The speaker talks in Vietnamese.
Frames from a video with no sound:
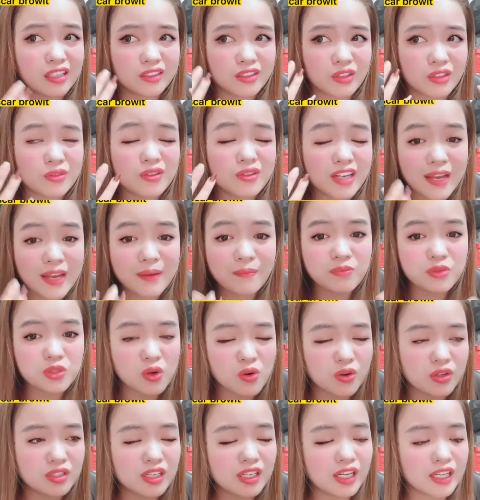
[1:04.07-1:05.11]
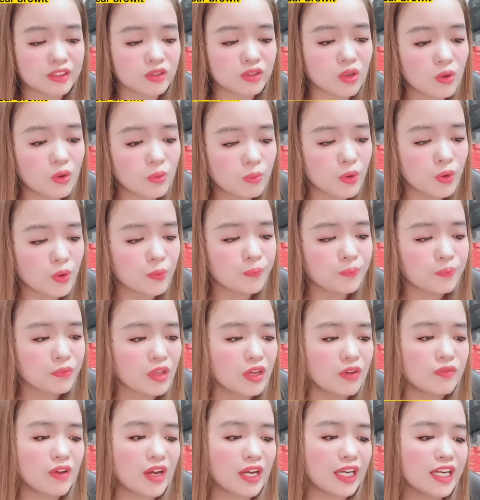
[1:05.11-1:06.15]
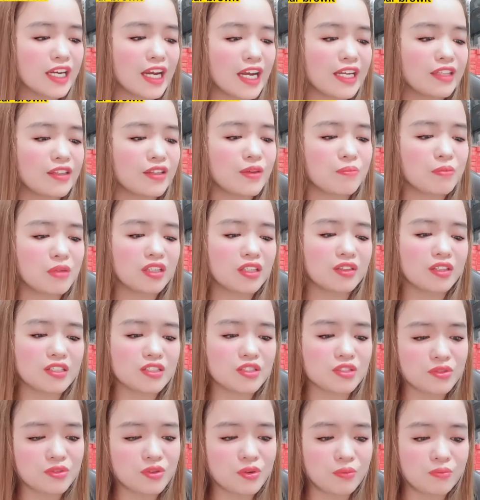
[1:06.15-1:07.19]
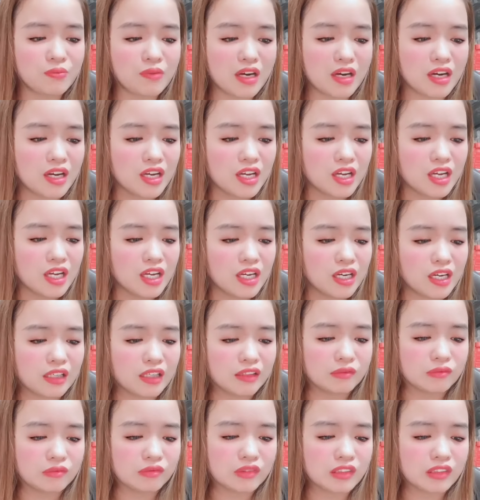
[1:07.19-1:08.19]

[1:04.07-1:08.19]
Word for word: kiểu như lem trôi rất là tốt luôn và cái này thì mình có thể sử dụng uh, uh,